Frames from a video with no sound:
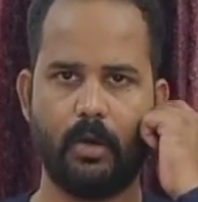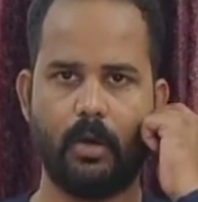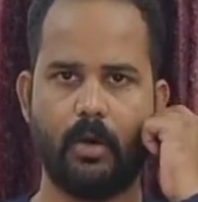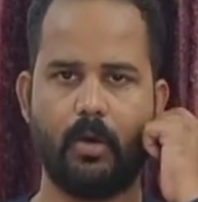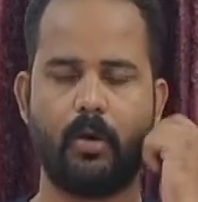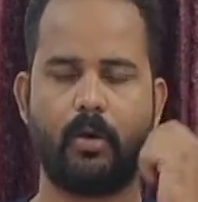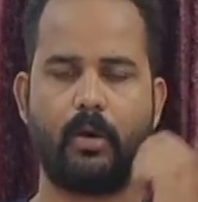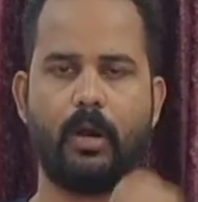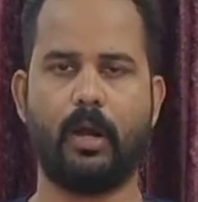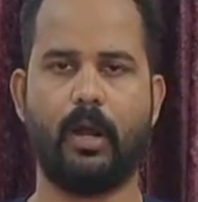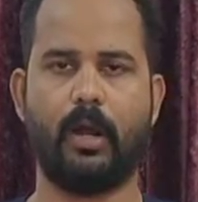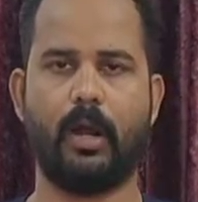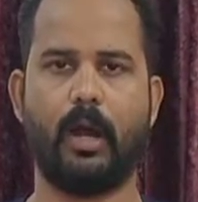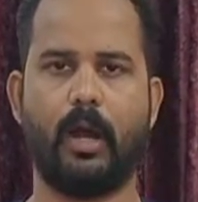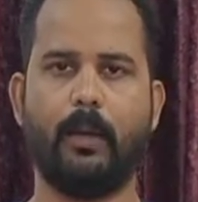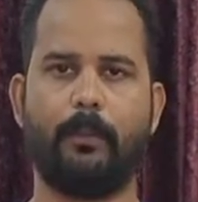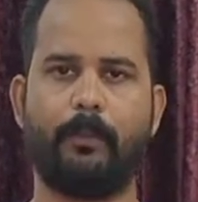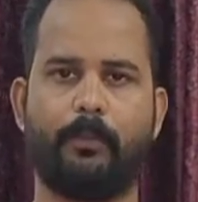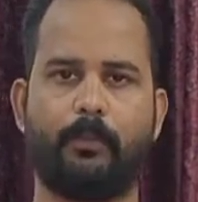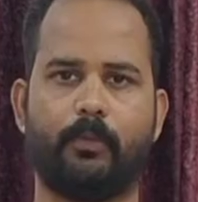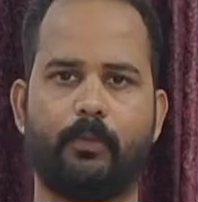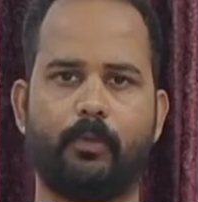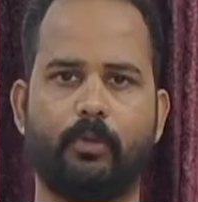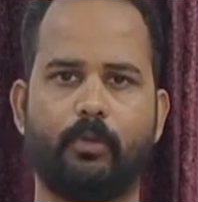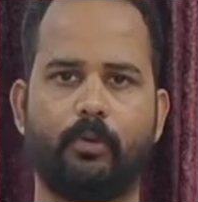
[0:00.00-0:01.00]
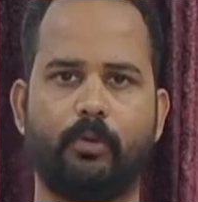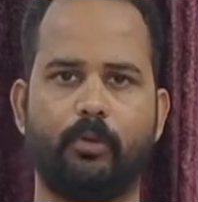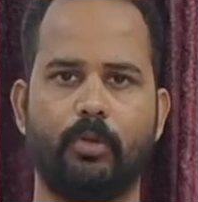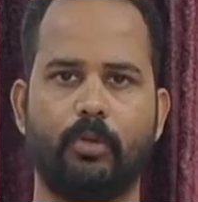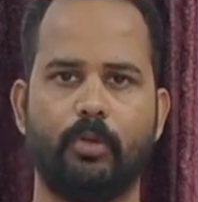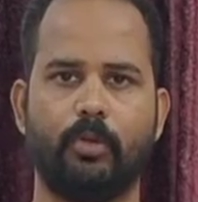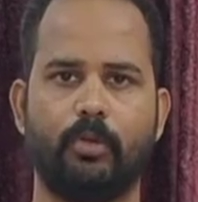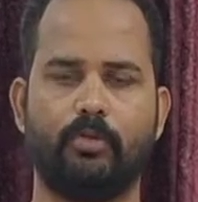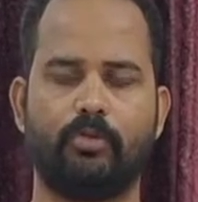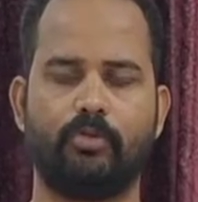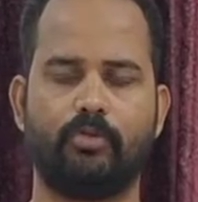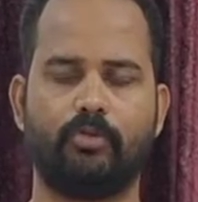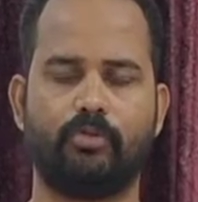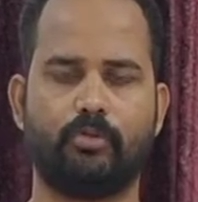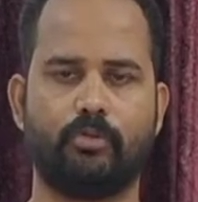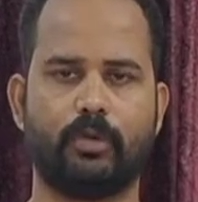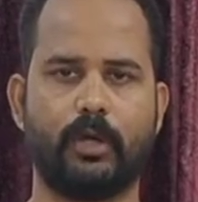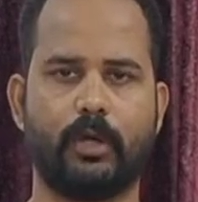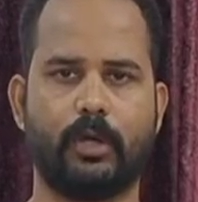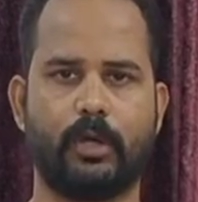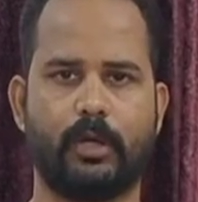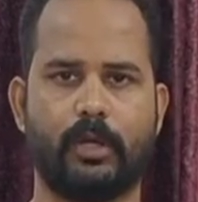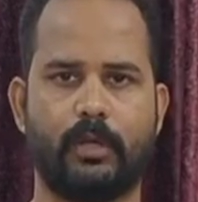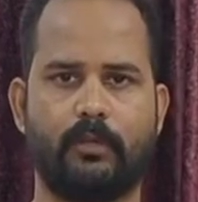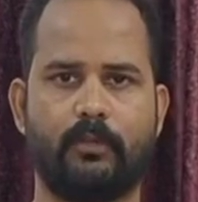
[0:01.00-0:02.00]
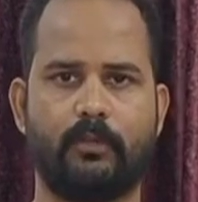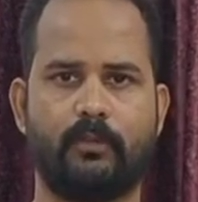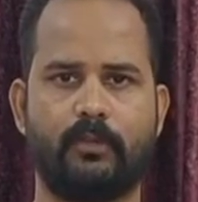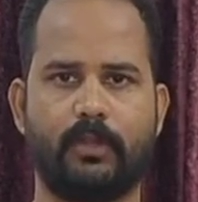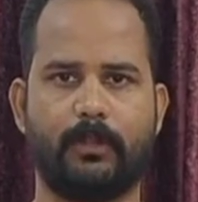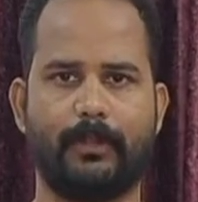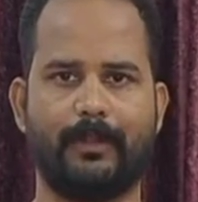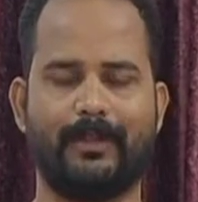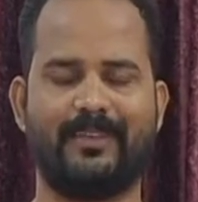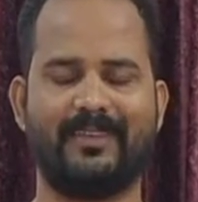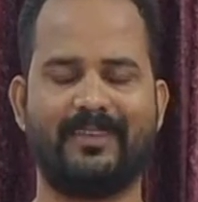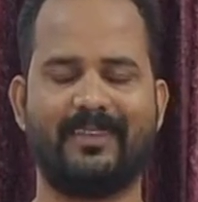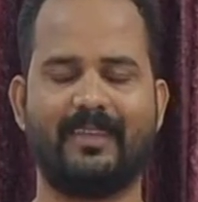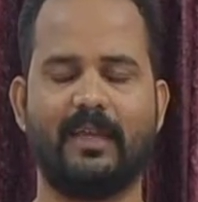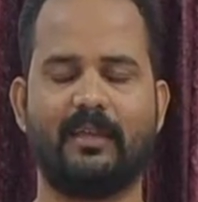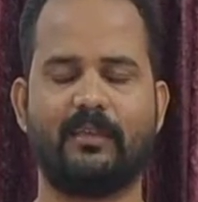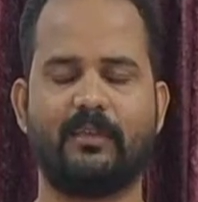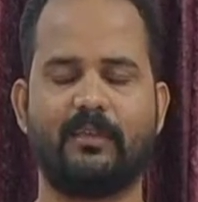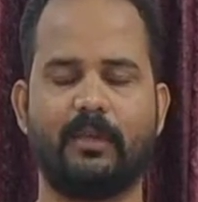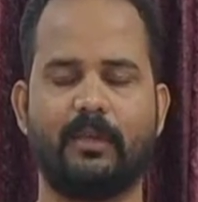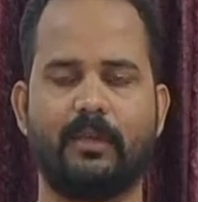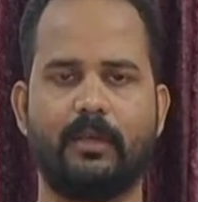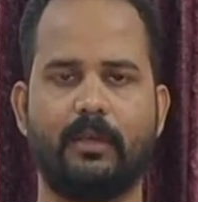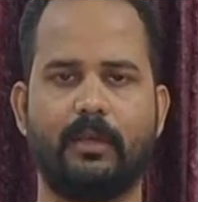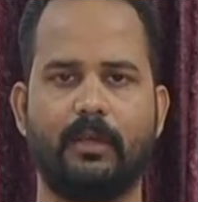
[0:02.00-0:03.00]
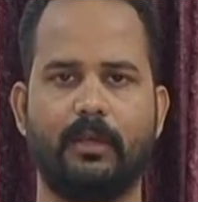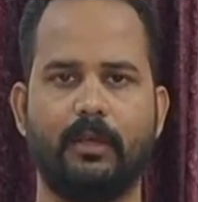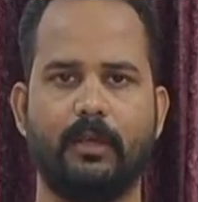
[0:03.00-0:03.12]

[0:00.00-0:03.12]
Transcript: और आपको शुगर की समस्या से